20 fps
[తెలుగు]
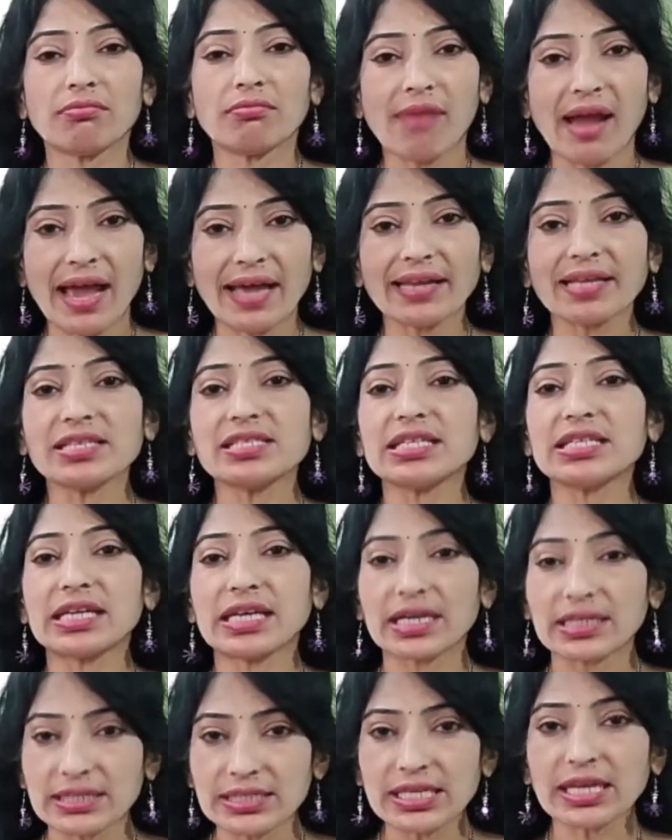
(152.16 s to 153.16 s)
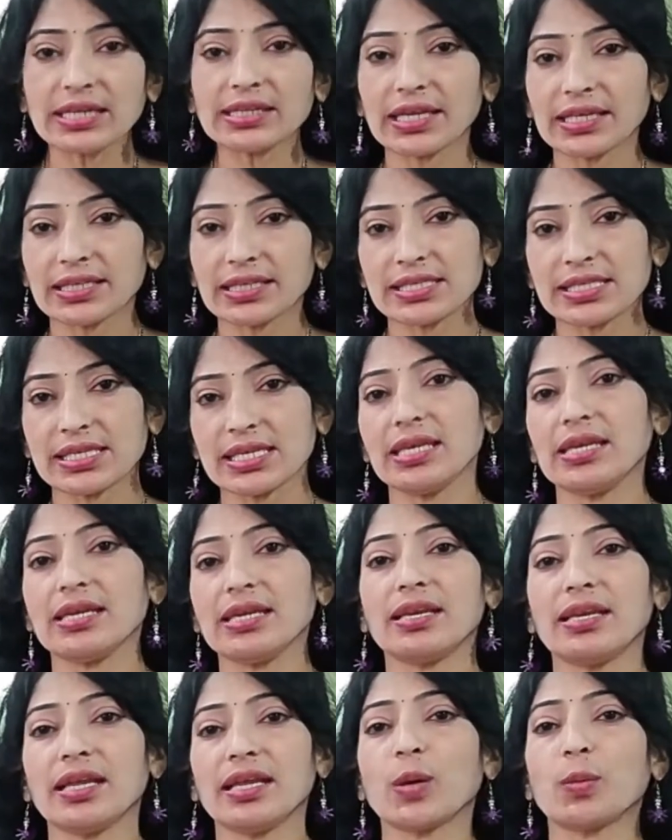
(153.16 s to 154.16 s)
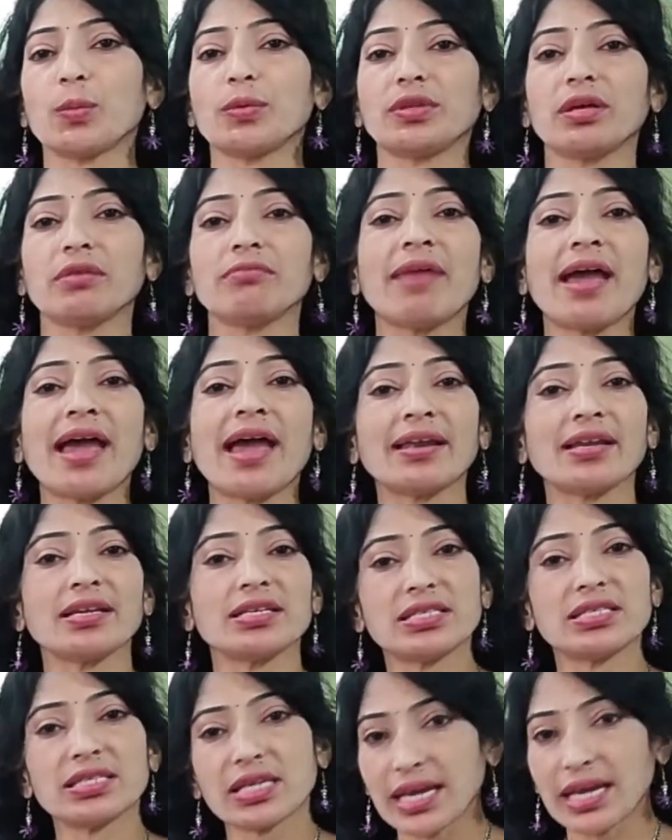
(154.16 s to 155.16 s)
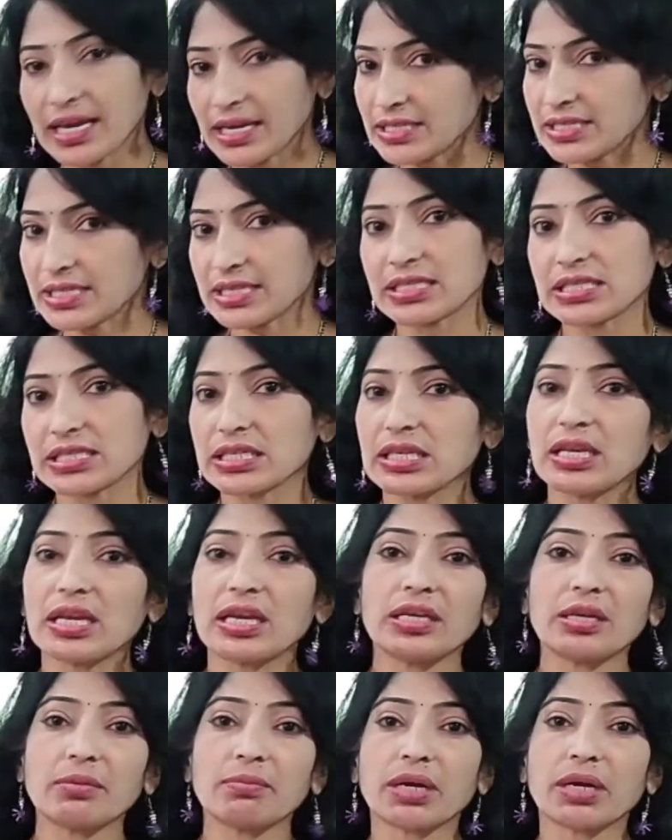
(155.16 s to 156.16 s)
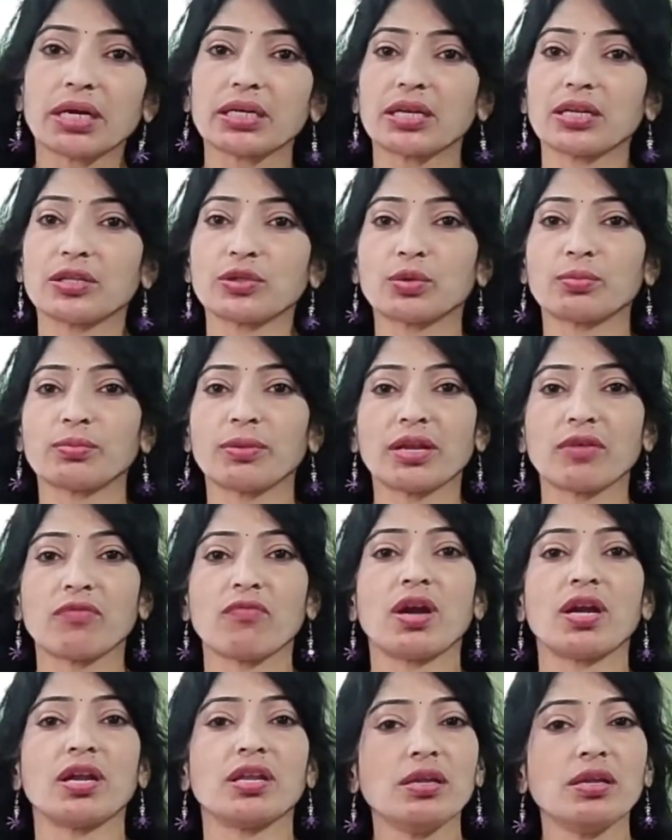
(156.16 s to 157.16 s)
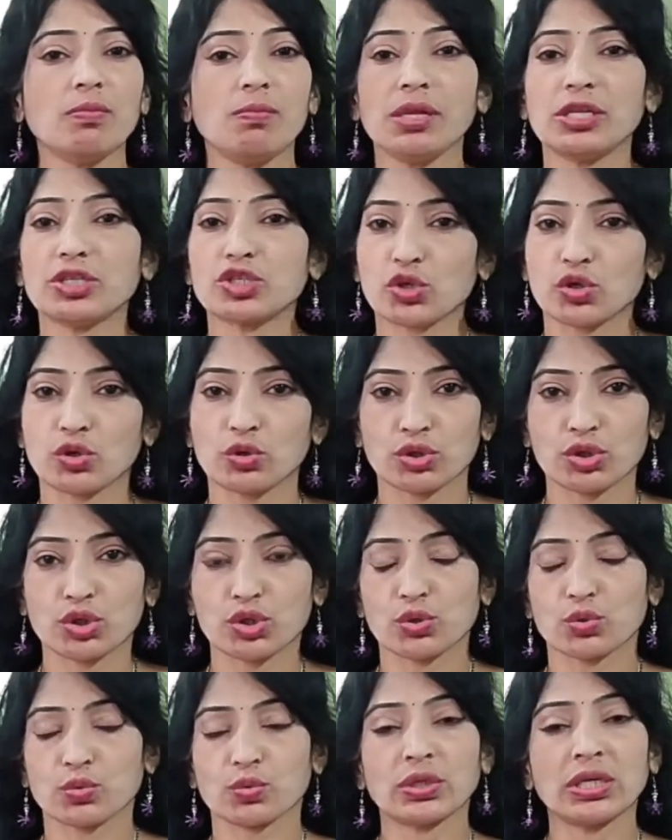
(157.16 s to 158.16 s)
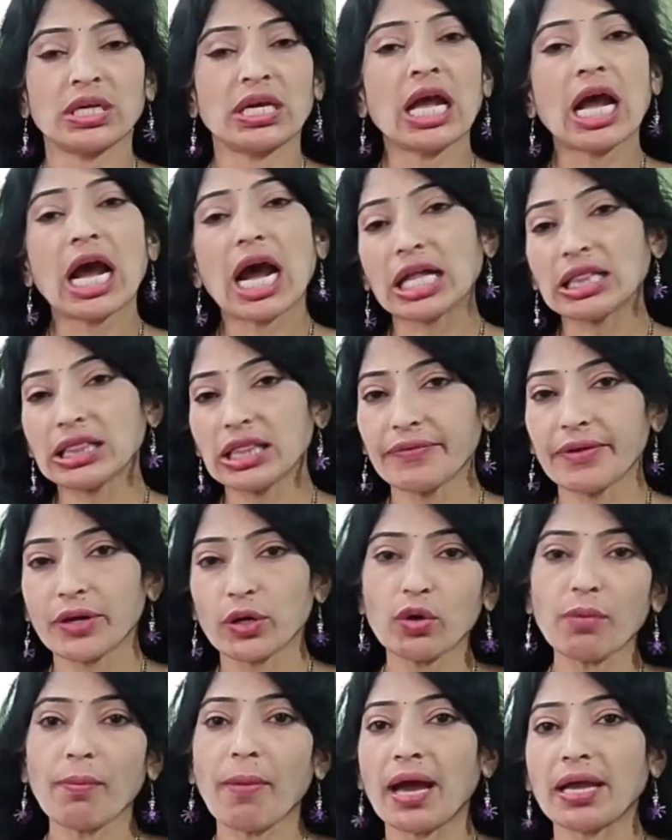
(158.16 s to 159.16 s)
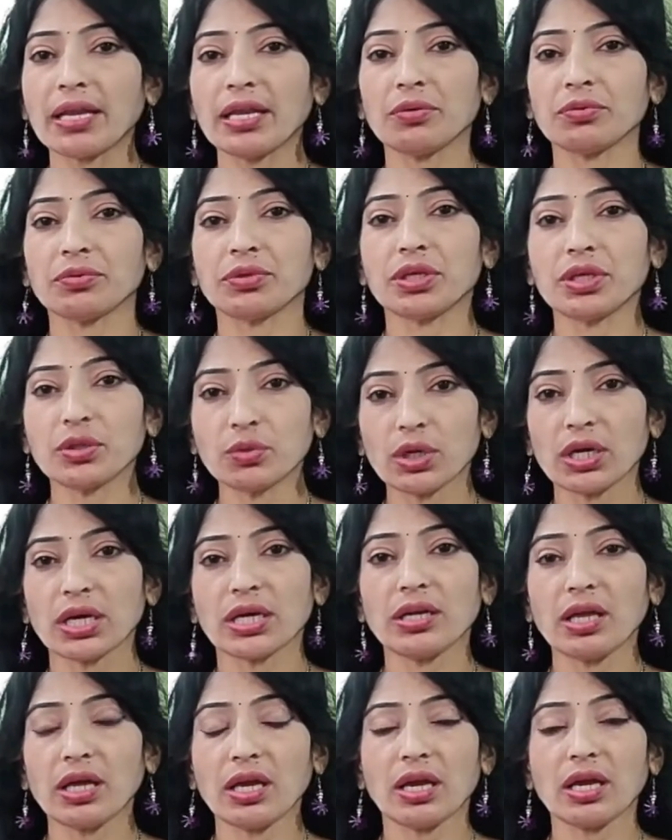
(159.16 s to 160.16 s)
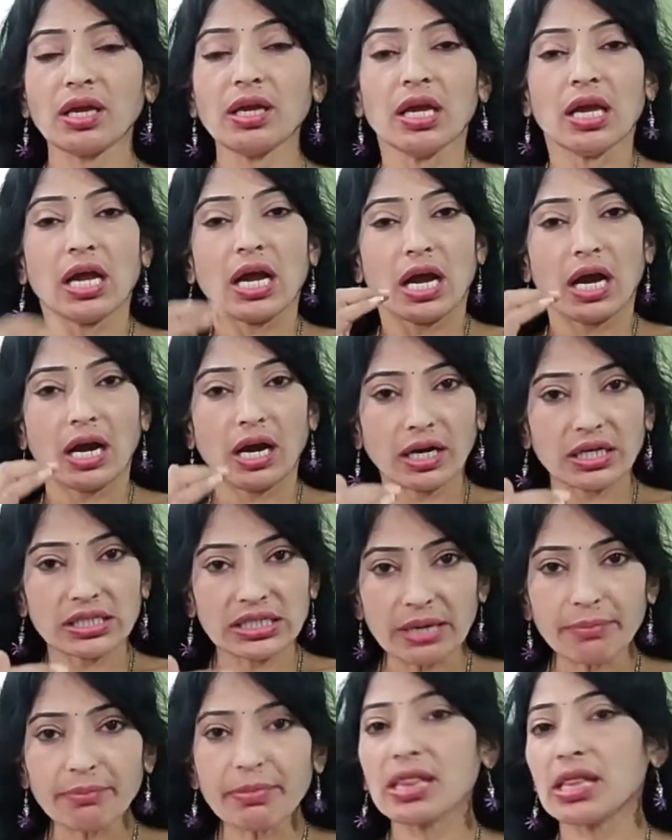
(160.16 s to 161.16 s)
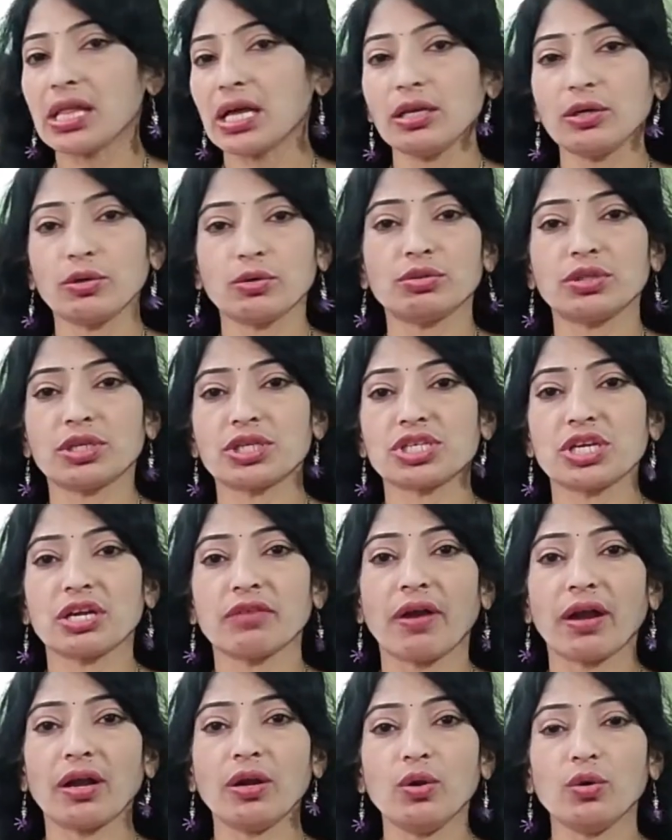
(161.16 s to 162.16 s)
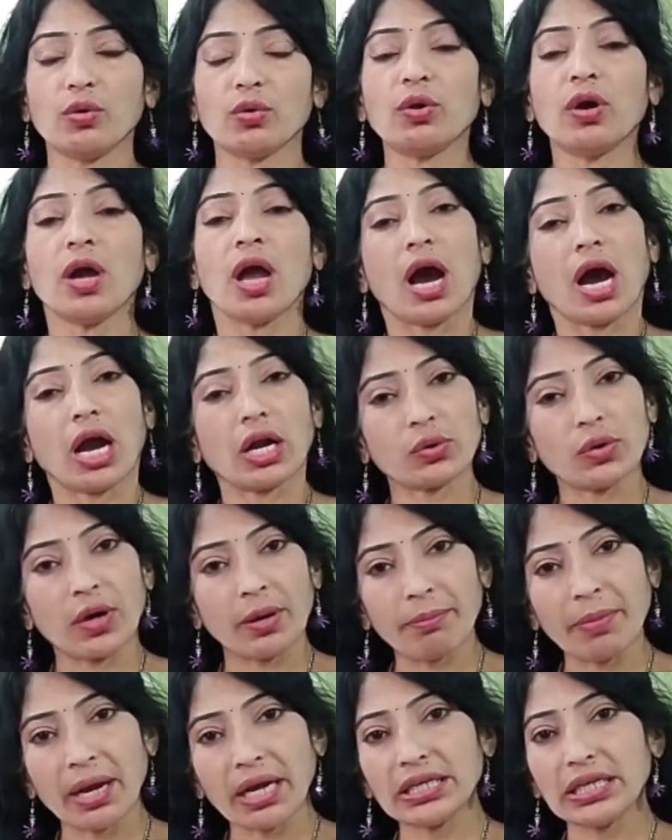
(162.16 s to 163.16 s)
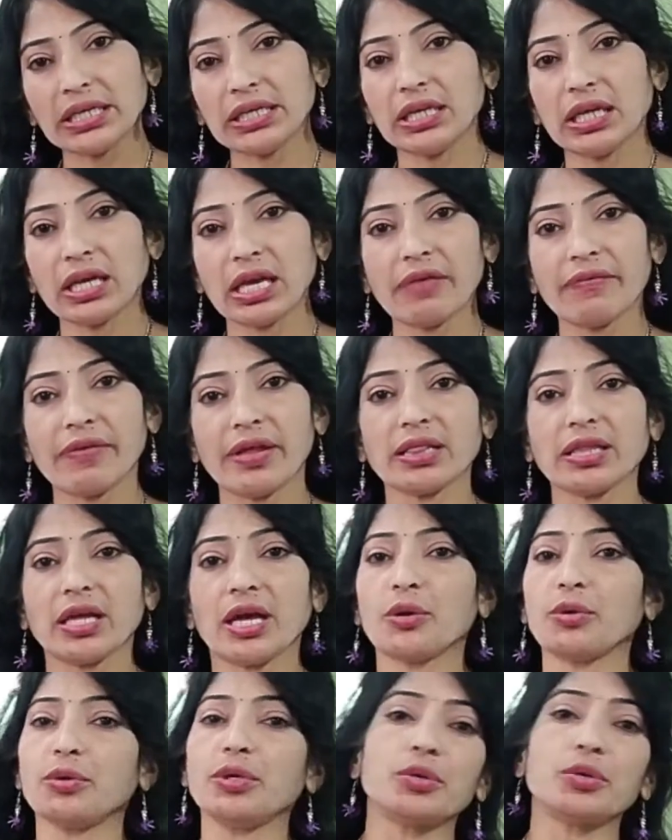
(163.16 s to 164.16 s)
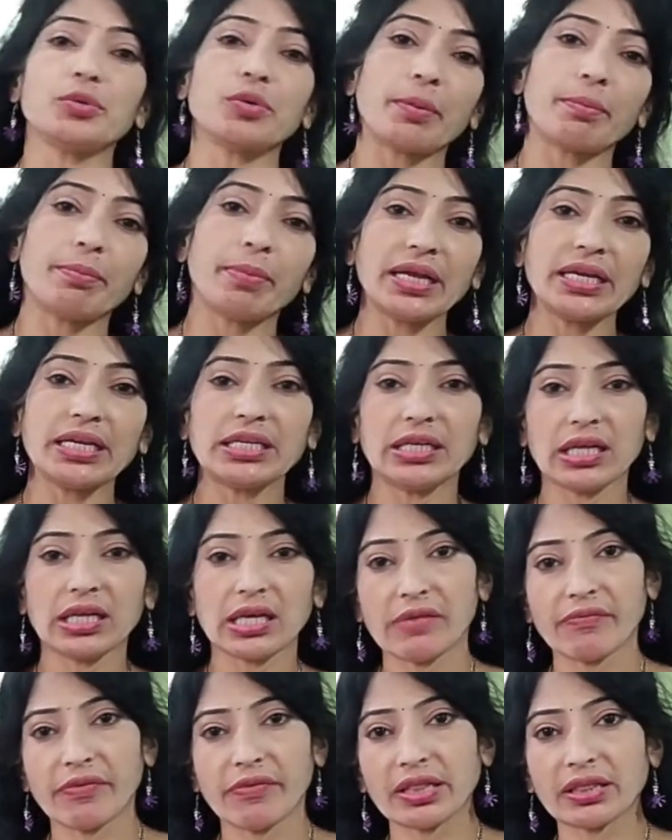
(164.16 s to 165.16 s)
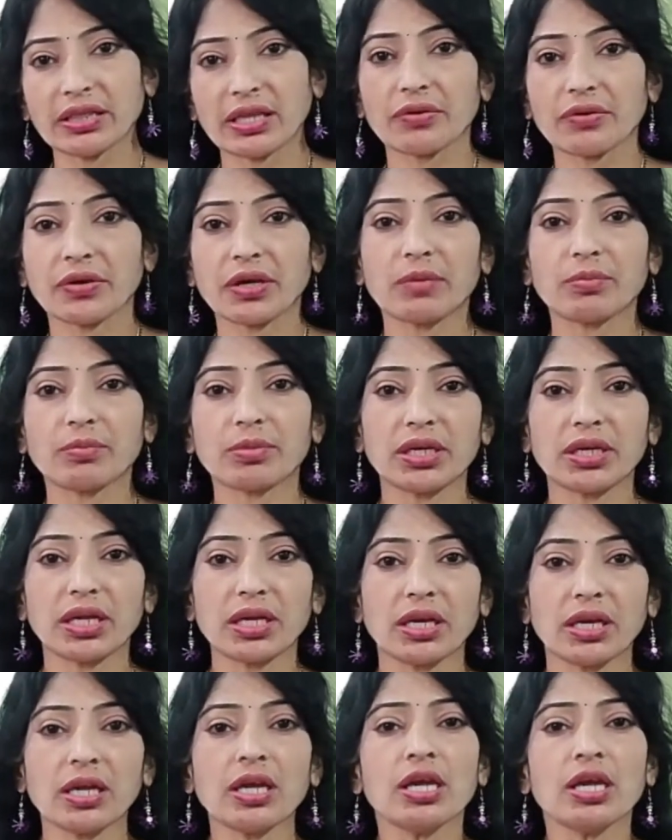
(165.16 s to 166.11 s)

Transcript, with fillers: మ్యారేజ్ కన్సల్టెన్సీ లేకపోతే మ్యారేజ్ ఏజెన్సీ ఇలాంటి మాటలతో మనం వాళ్ళని పిలుచుకోవచ్చు అంతవరకు బాగానే ఉంది ఎందుకంటే ఆ సంబంధాలు కుదిర్చే వాళ్ళు అటు అమ్మాయి ఇంటికి వెళ్తారు ఇటు అబ్బాయి ఇంటికి వెళ్తారు కాబట్టి